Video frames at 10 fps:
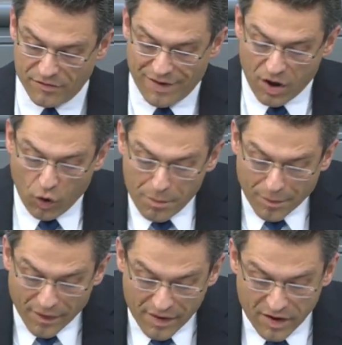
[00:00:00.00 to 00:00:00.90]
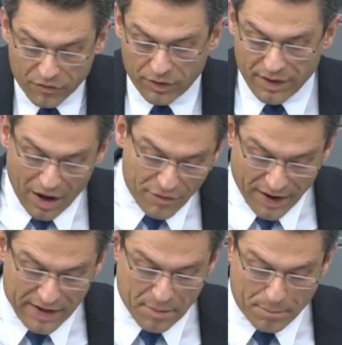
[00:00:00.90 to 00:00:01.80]
Warum wurde auf
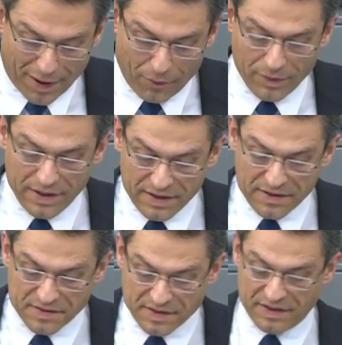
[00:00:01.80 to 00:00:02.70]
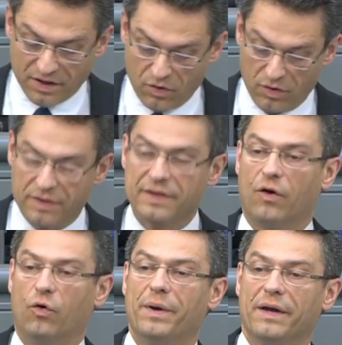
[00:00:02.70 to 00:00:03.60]
eine bauliche Sicherung
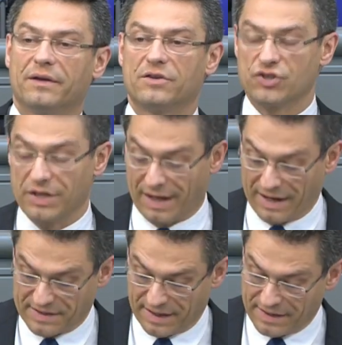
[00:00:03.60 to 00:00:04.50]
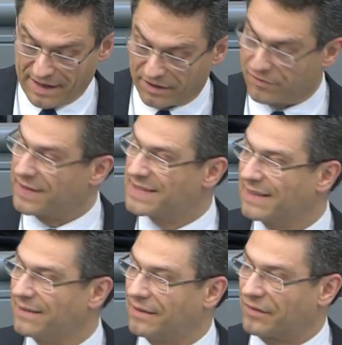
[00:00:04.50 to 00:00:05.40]
der oberirdischen Gleisanlagen
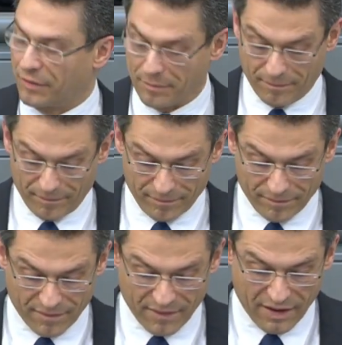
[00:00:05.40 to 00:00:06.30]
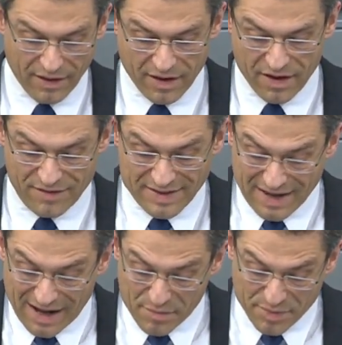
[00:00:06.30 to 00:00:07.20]
verzichtet?
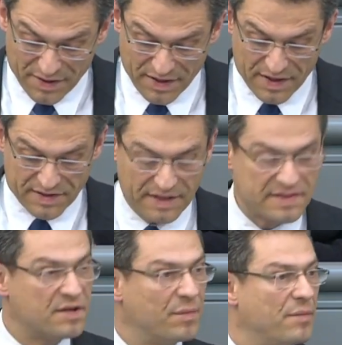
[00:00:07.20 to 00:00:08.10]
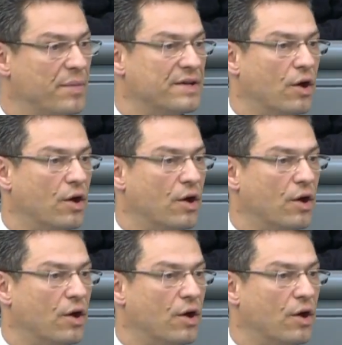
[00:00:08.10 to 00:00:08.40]
Weshalb setzte man bei